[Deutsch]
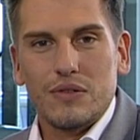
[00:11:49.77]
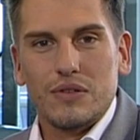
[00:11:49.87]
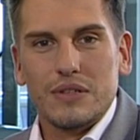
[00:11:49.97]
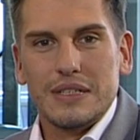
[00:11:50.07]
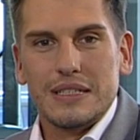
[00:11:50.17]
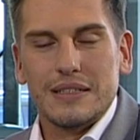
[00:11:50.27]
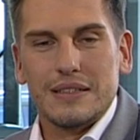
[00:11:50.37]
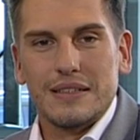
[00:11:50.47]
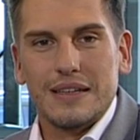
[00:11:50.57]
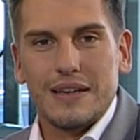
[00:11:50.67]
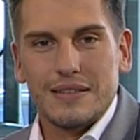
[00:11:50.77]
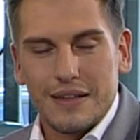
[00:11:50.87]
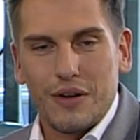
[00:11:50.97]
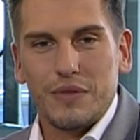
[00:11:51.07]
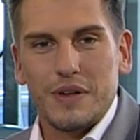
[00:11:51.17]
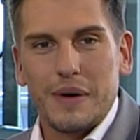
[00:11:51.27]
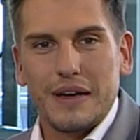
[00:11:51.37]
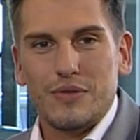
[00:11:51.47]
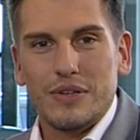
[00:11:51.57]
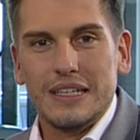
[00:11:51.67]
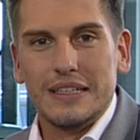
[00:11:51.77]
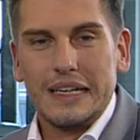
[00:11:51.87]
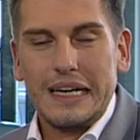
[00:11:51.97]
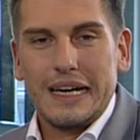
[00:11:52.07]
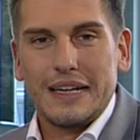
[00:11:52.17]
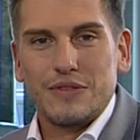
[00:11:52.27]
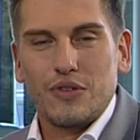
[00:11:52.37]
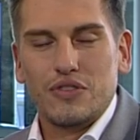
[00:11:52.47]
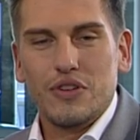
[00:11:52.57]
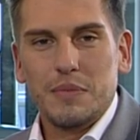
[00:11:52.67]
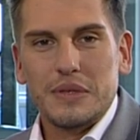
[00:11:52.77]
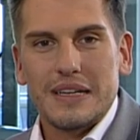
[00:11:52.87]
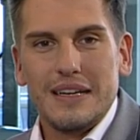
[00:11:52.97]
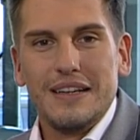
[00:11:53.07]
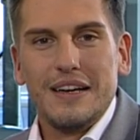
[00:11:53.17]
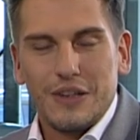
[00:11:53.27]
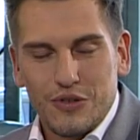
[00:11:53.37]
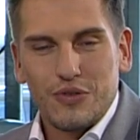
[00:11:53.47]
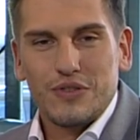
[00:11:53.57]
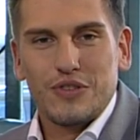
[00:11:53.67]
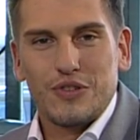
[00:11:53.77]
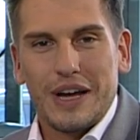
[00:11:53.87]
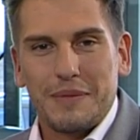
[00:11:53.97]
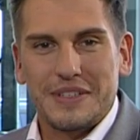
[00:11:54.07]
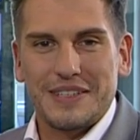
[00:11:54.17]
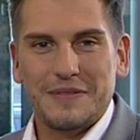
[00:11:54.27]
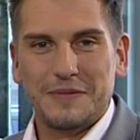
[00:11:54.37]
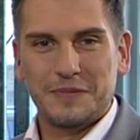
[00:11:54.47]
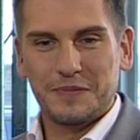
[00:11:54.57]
Und äh, da ist dann auch wieder mein Kollege Hans-Jörg Zürn. Bis dahin, tschüss, schönen Abend.